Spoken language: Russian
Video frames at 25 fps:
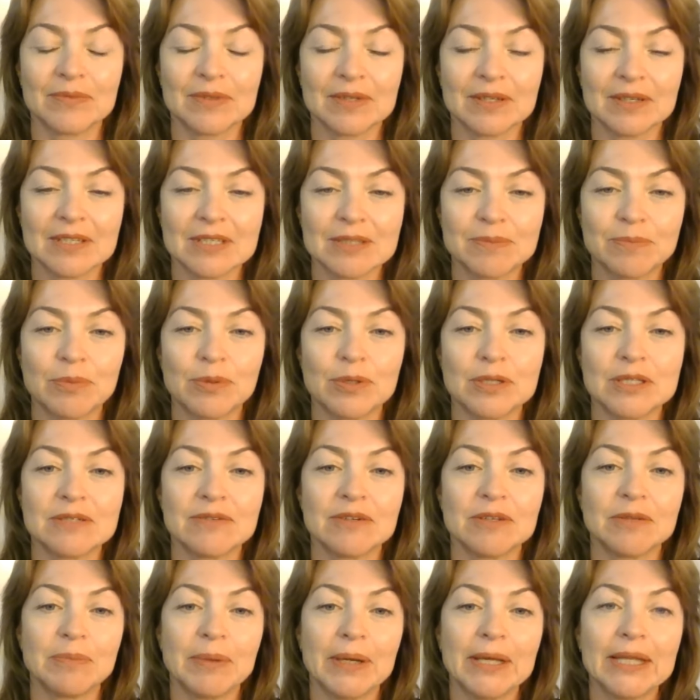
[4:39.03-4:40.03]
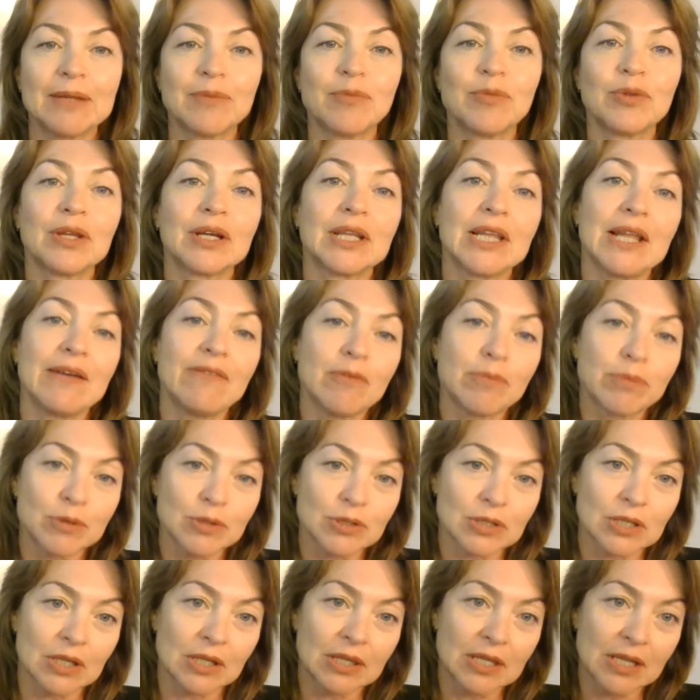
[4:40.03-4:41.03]
использовать. Поэтому тогда вы
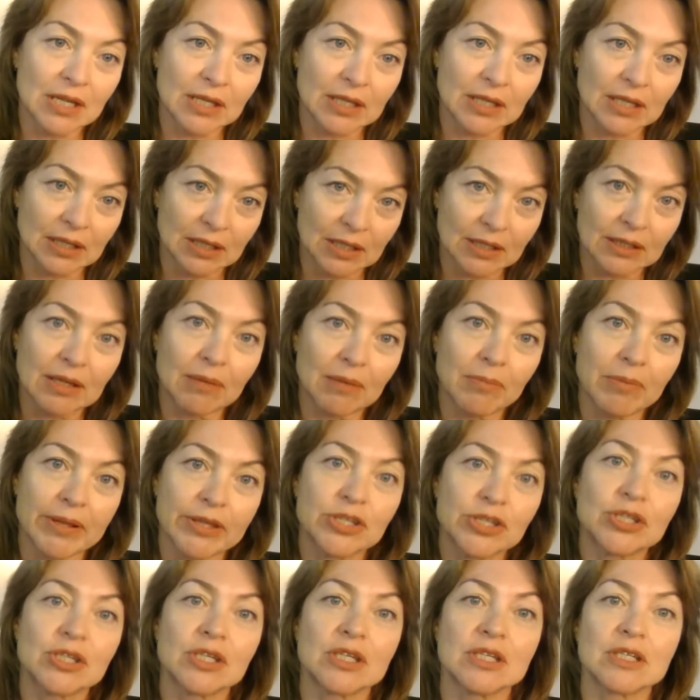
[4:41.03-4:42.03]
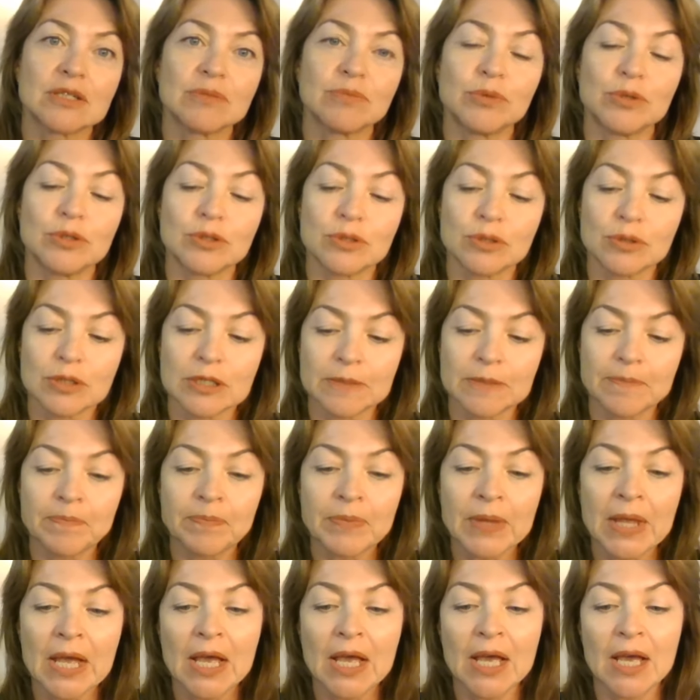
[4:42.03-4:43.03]
просто три таких таблеточки используете.
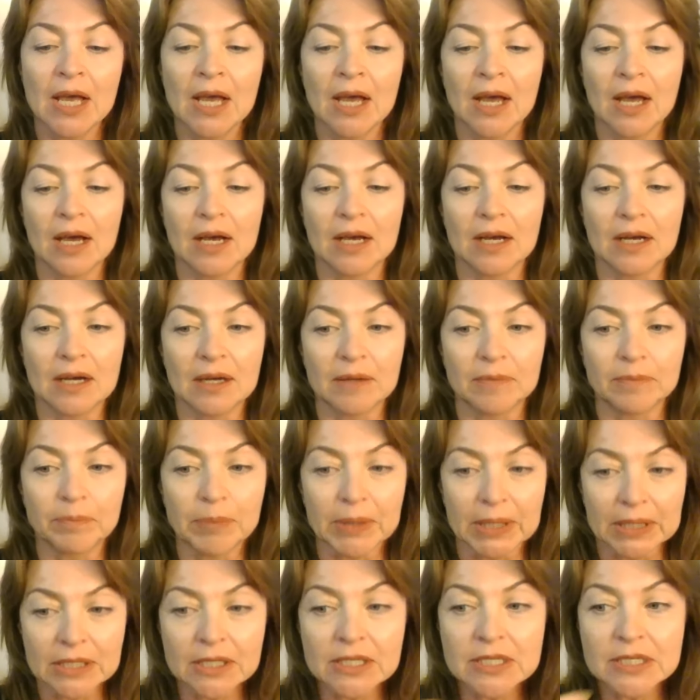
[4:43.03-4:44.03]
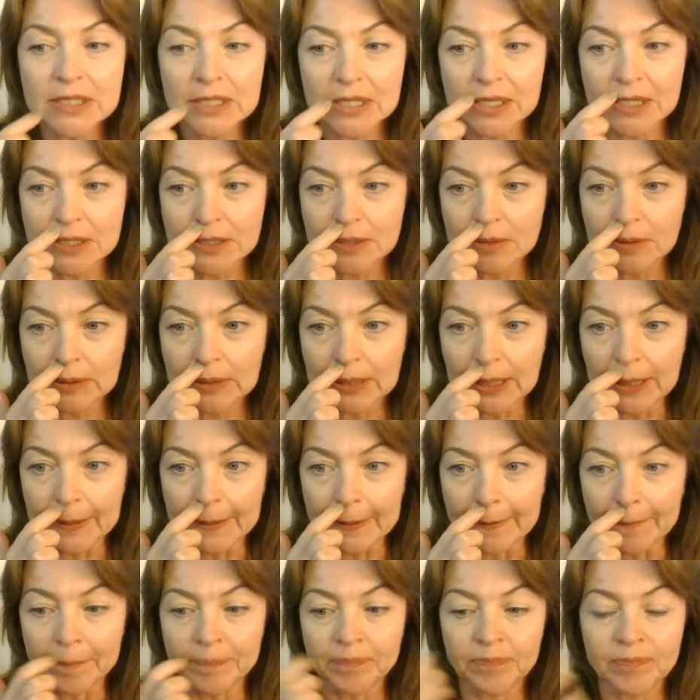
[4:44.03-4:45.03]
Э, практические
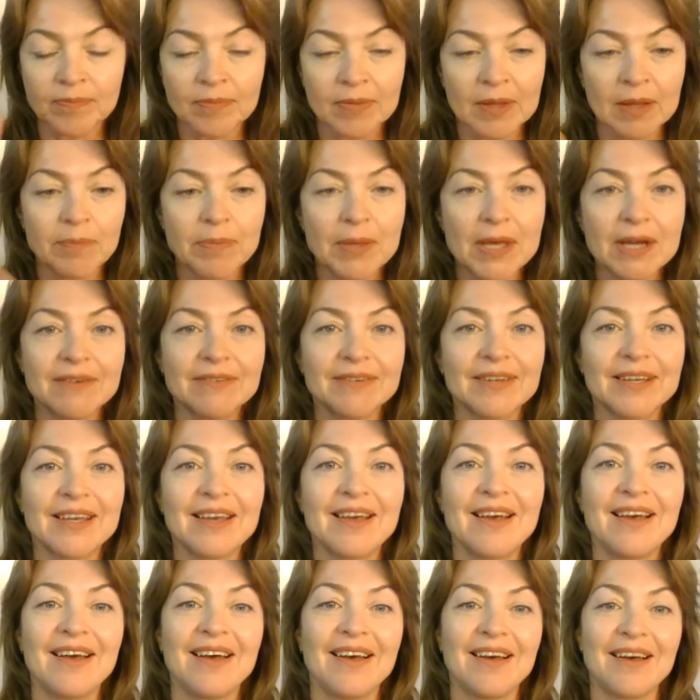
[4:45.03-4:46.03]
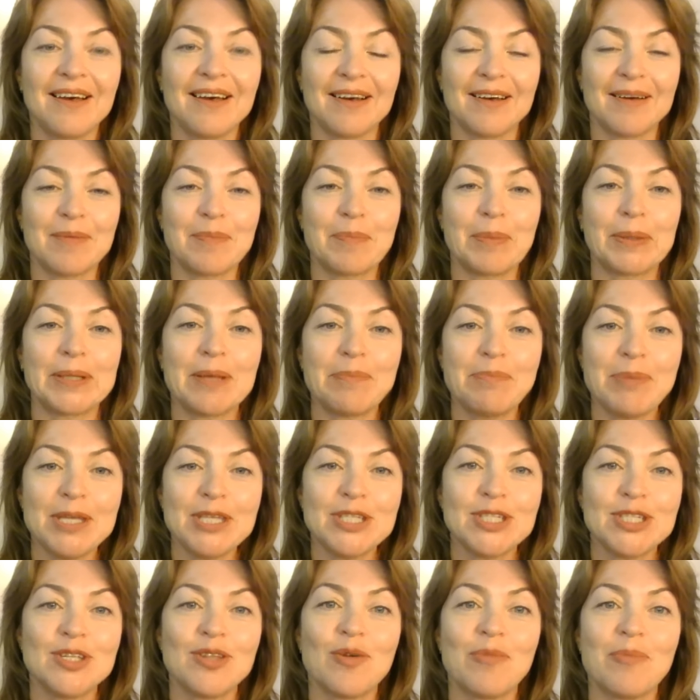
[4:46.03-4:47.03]
результаты. Первый а,
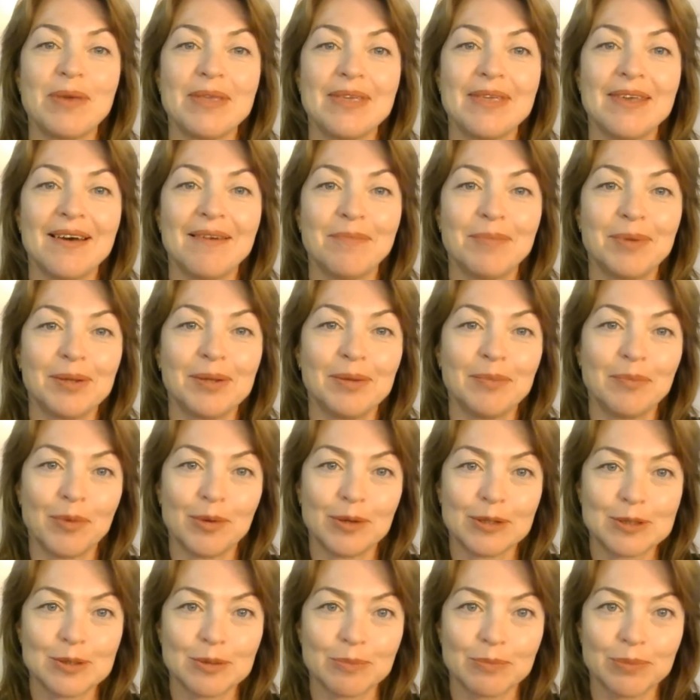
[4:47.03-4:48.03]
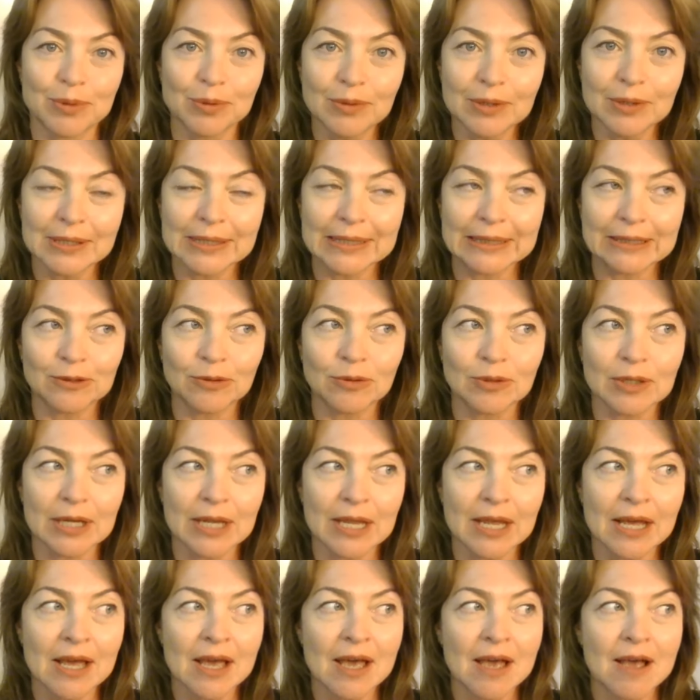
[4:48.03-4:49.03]
подопечный у меня был мой супруг,
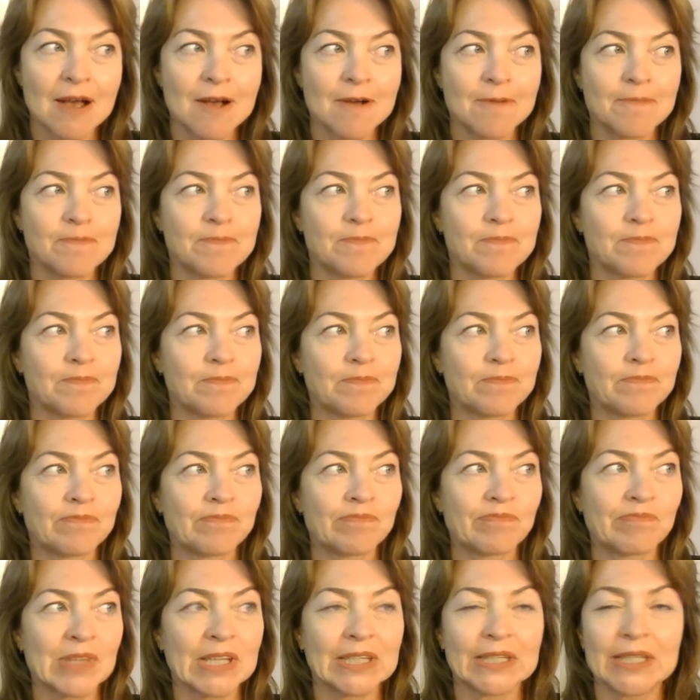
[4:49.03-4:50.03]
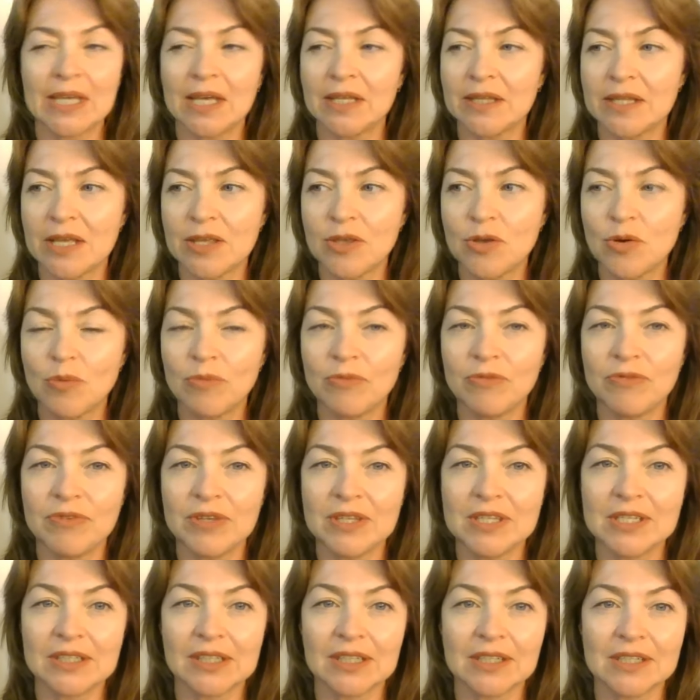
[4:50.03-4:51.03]
который, это я на нем
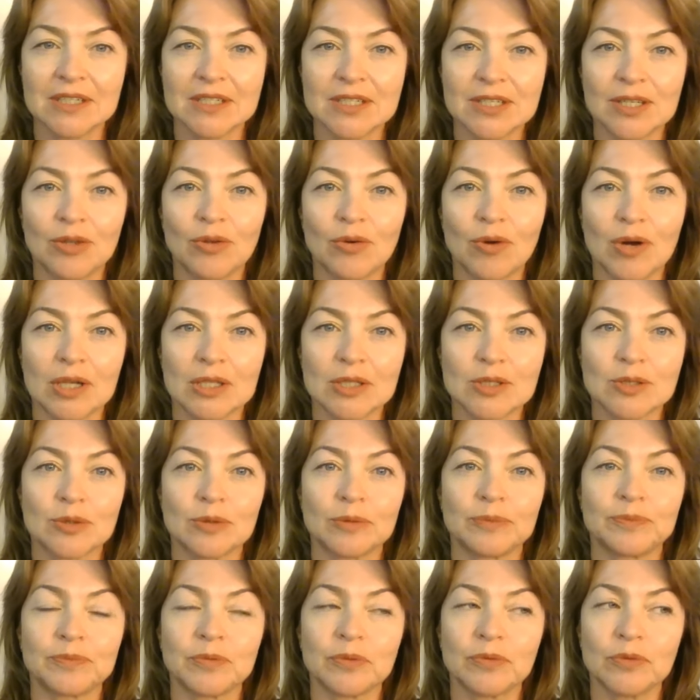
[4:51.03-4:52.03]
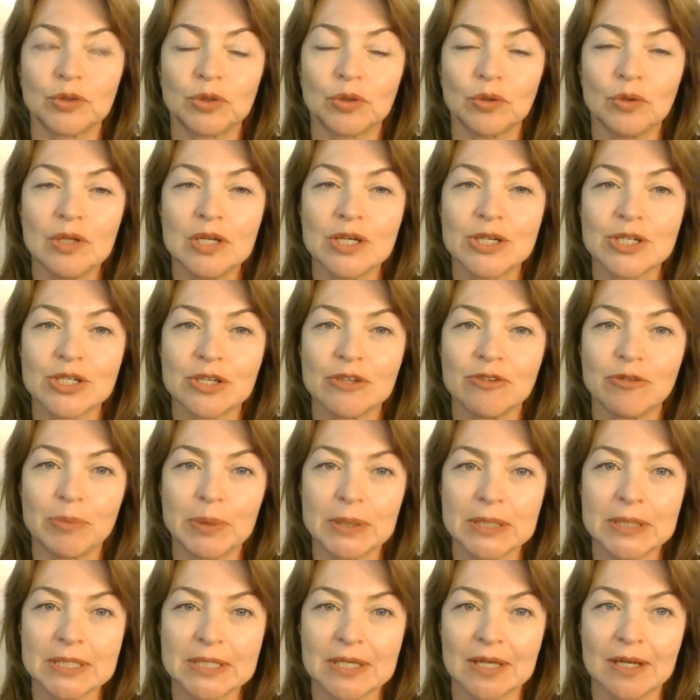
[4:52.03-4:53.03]
видела ситуацию. Вот он лежит в
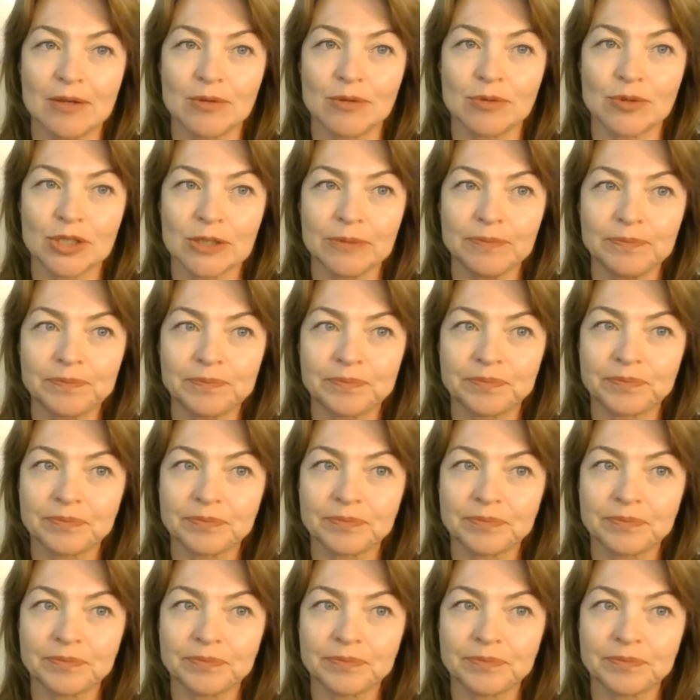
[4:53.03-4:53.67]
постели уже,